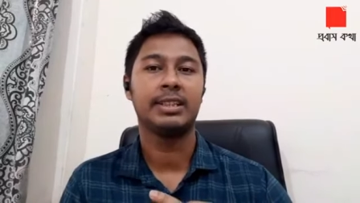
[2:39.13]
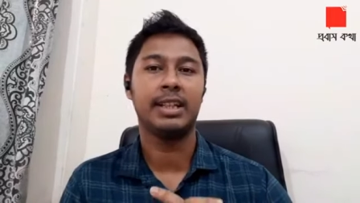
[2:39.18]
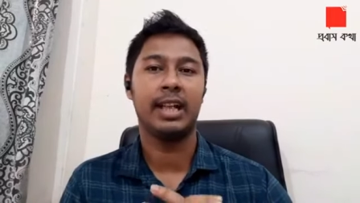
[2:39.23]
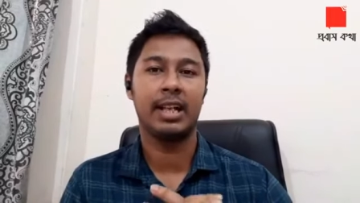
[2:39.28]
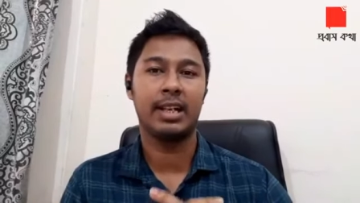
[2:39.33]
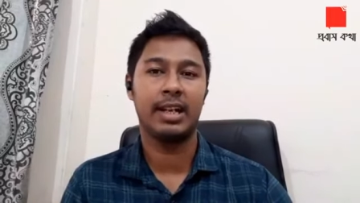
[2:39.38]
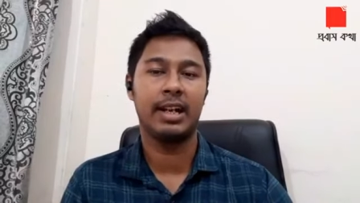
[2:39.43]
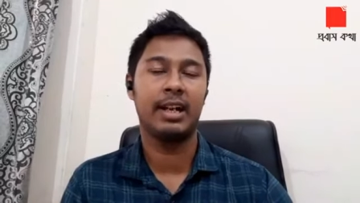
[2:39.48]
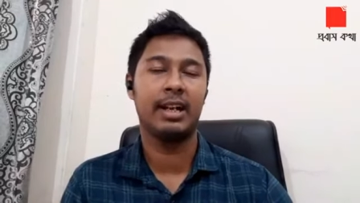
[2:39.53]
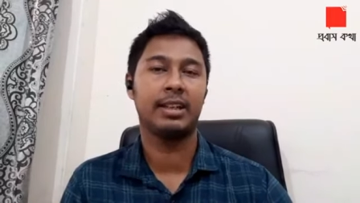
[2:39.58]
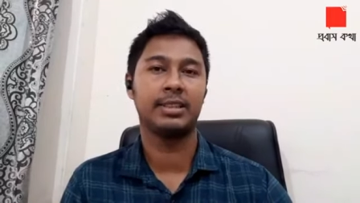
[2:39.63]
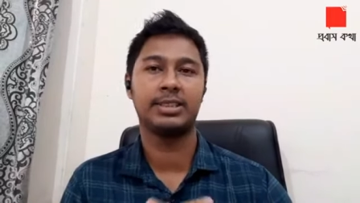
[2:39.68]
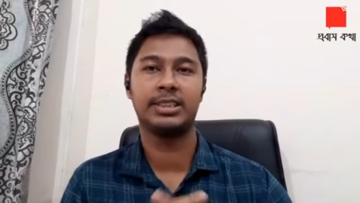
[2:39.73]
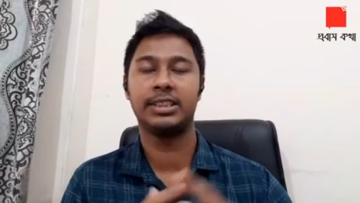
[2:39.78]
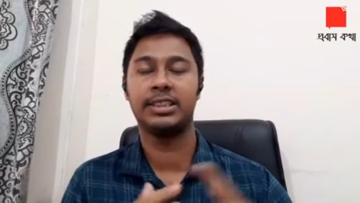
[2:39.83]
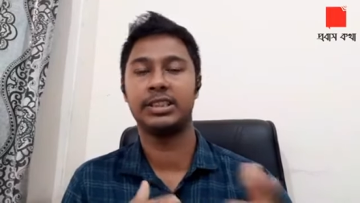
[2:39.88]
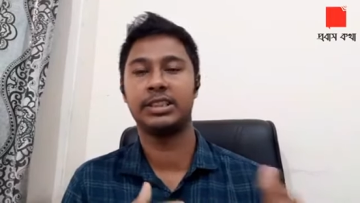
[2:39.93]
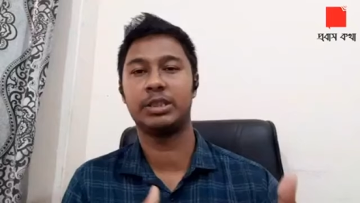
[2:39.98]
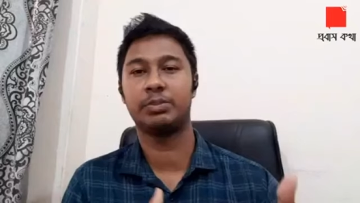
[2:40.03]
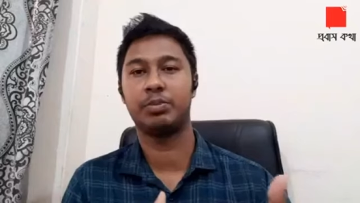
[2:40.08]
তারা সে
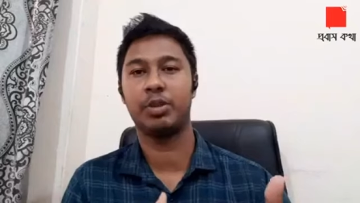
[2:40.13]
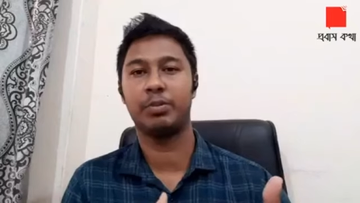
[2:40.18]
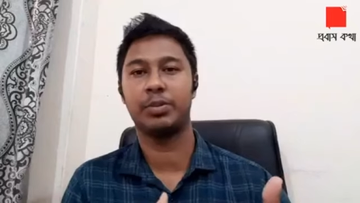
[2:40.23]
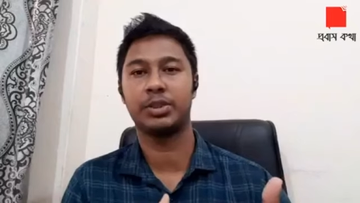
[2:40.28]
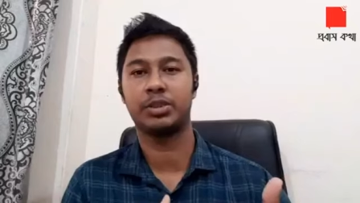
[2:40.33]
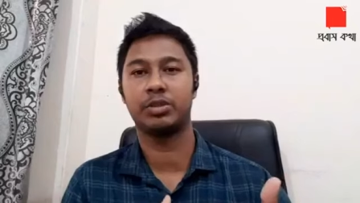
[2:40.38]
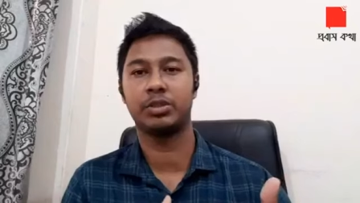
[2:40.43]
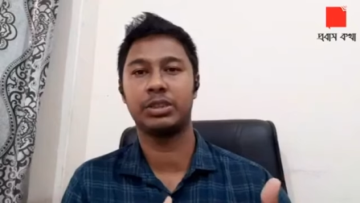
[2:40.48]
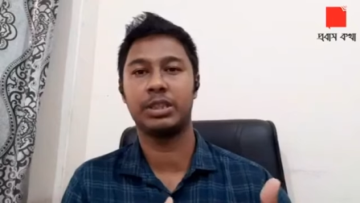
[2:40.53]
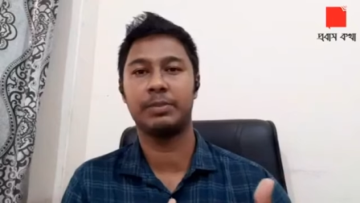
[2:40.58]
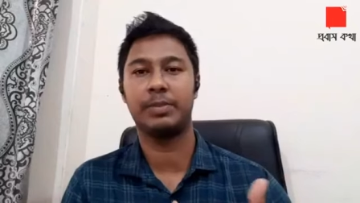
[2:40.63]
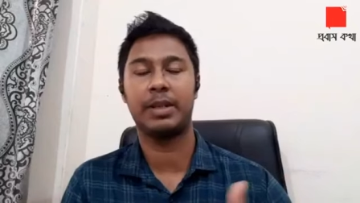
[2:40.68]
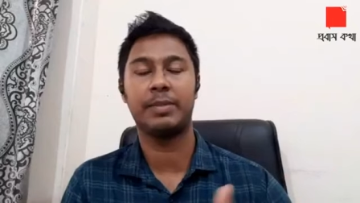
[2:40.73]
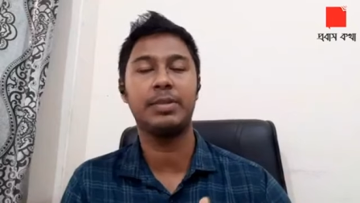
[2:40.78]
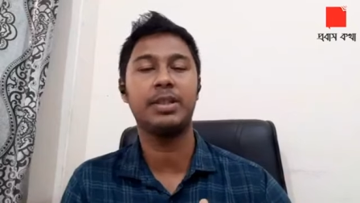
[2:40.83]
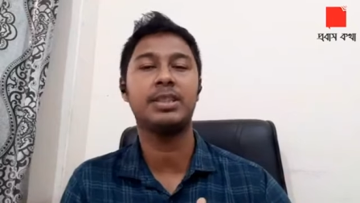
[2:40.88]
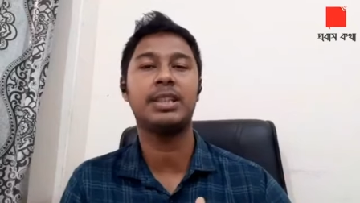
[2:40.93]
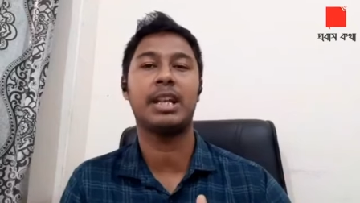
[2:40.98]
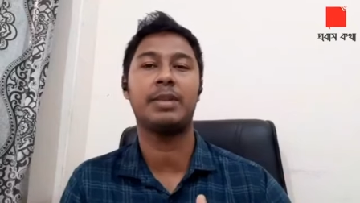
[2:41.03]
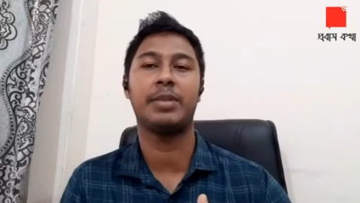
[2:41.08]
দেশে প্রবেশ করতে
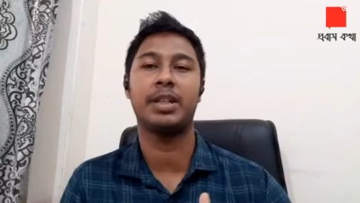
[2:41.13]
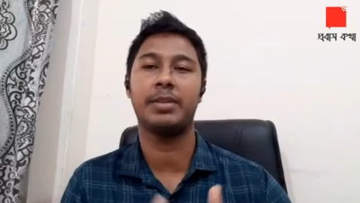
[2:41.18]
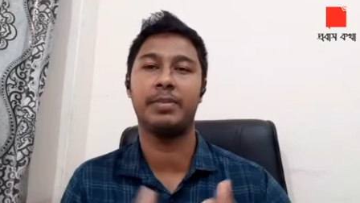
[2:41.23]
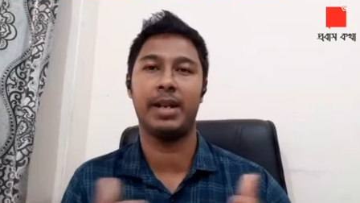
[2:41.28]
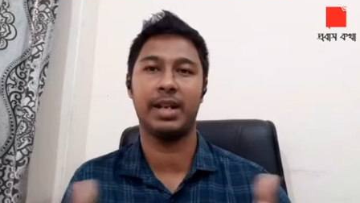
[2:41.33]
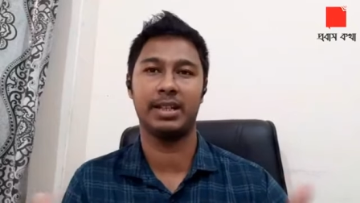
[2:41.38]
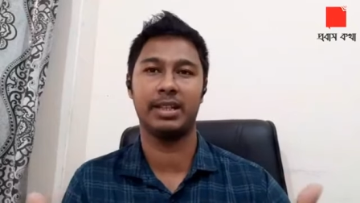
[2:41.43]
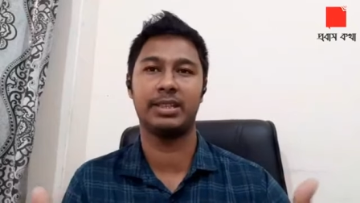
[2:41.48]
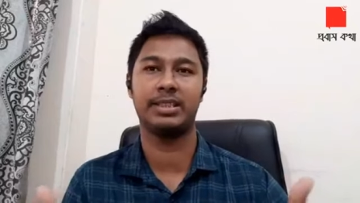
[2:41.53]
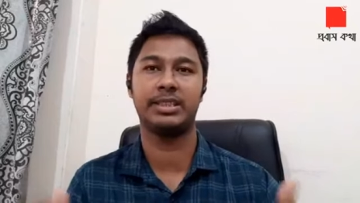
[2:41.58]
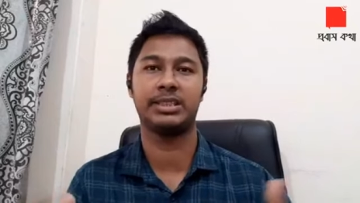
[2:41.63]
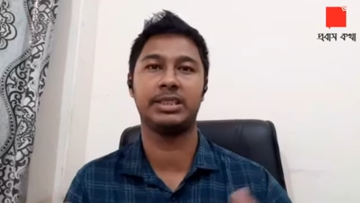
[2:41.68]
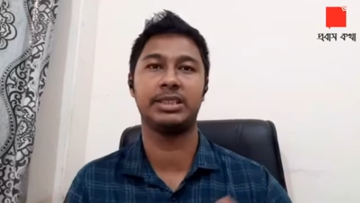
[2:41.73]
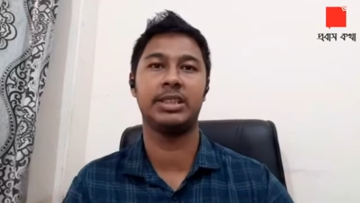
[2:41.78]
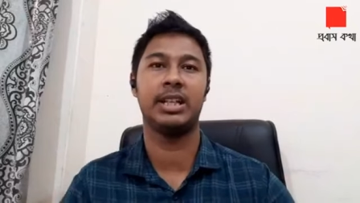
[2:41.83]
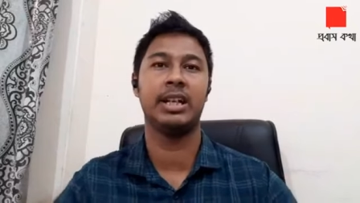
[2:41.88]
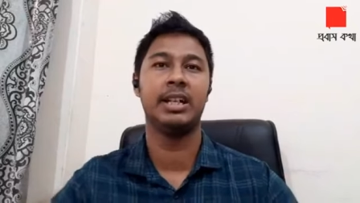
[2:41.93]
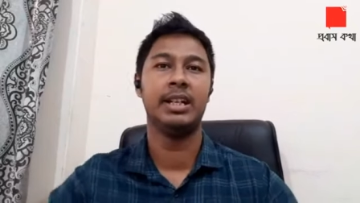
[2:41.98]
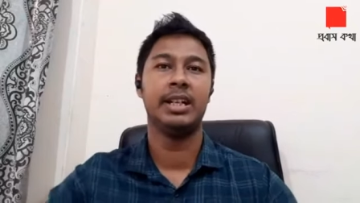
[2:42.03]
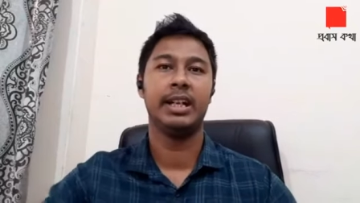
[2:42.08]
পারবেন তার মানে
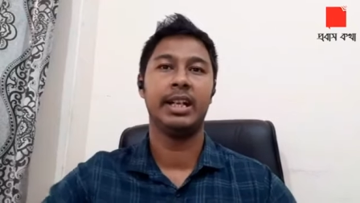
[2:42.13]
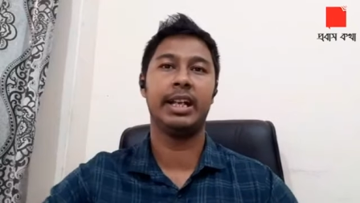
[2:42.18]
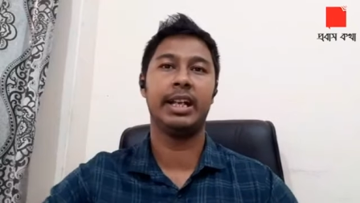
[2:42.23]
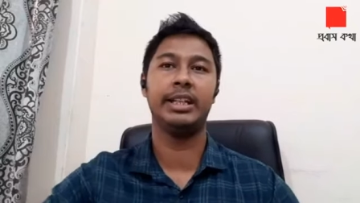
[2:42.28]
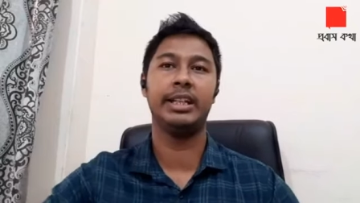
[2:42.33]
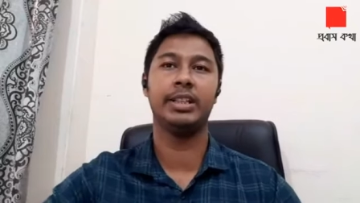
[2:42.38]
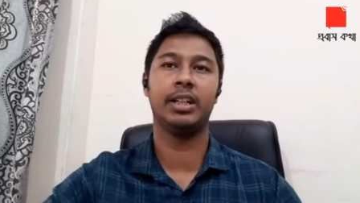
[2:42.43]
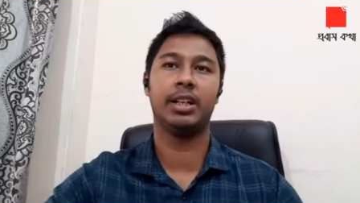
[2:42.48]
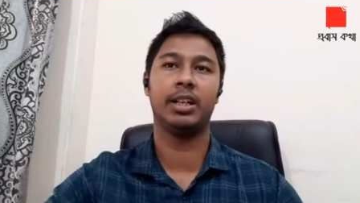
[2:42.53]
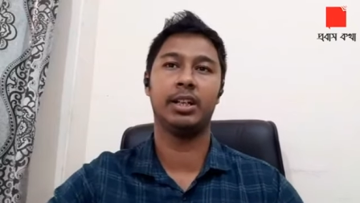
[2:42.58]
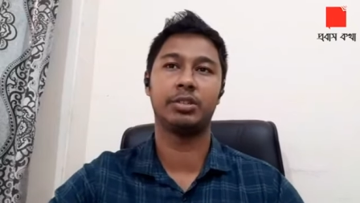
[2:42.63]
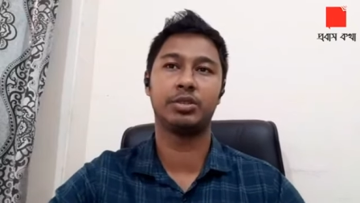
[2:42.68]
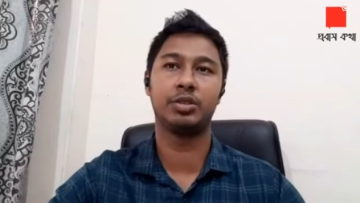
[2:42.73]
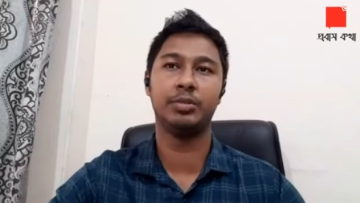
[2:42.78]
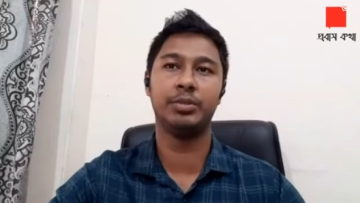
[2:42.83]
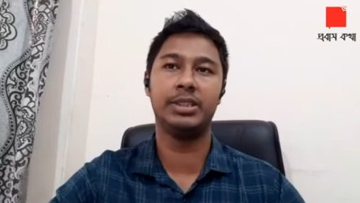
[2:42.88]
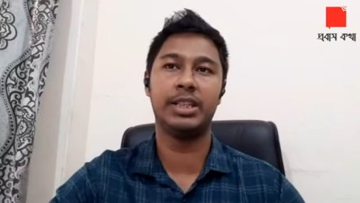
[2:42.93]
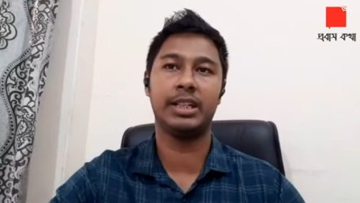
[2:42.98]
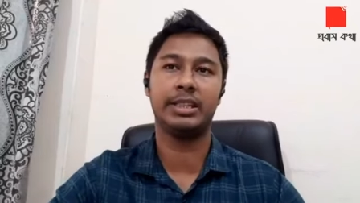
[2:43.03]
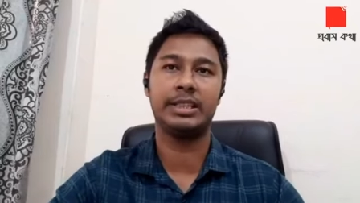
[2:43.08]
বাংলাদেশিরা এই
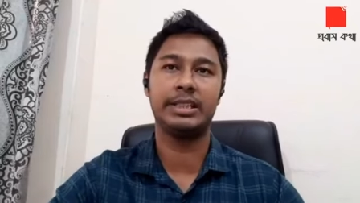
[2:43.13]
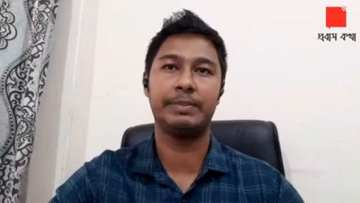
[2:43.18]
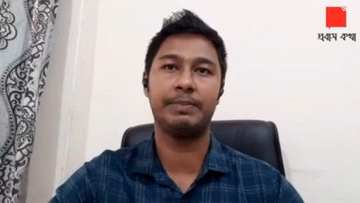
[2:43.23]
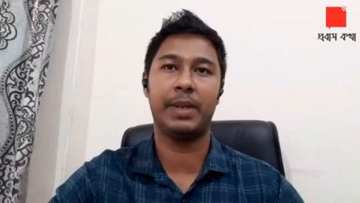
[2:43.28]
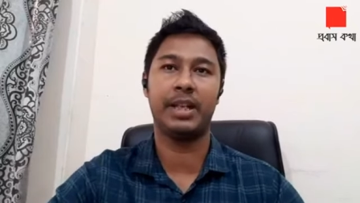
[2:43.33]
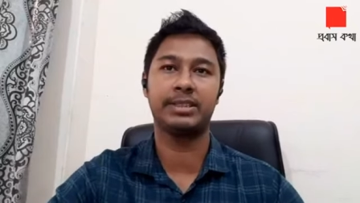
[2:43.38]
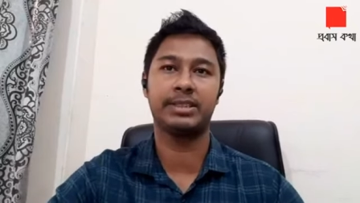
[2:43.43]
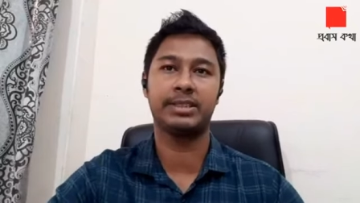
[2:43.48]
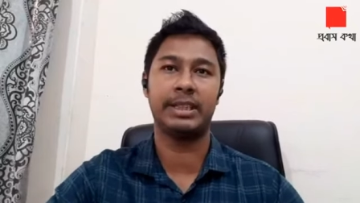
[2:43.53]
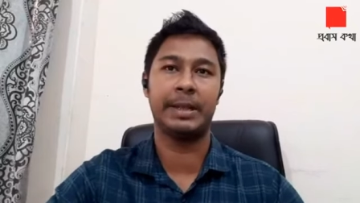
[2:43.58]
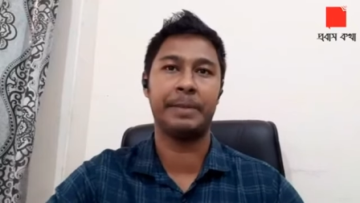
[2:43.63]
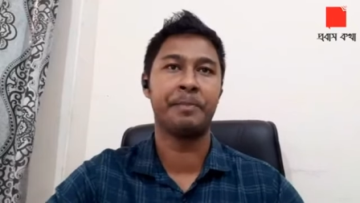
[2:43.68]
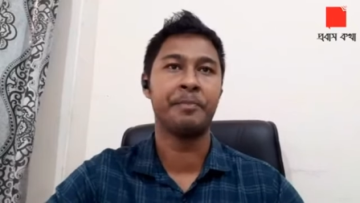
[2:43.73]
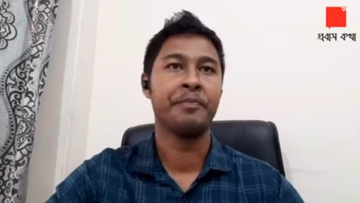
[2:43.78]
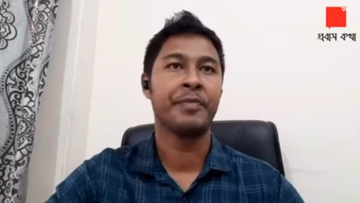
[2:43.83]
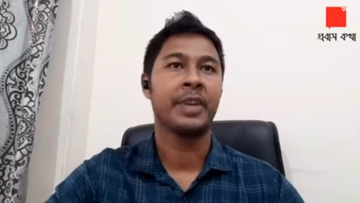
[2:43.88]
সুবিধাটি পাচ্ছেন